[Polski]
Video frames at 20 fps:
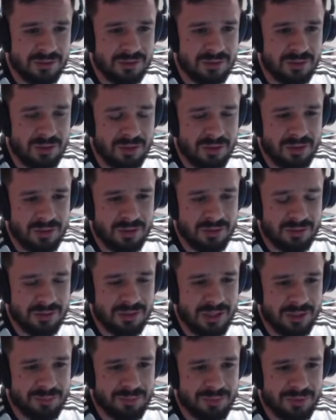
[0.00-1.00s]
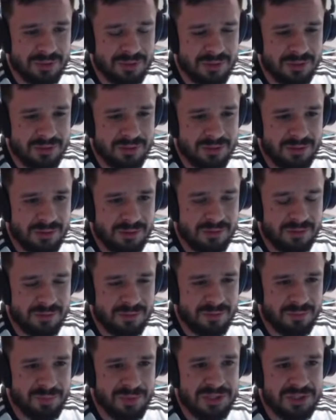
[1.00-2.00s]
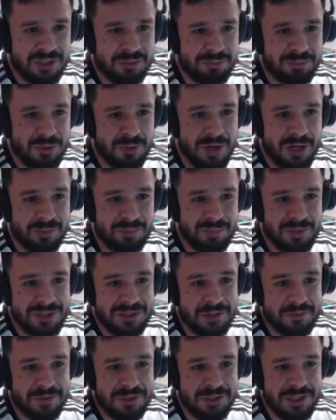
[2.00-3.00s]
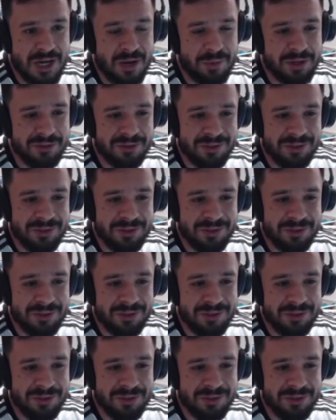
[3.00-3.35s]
to jakby w p***, była i widziała.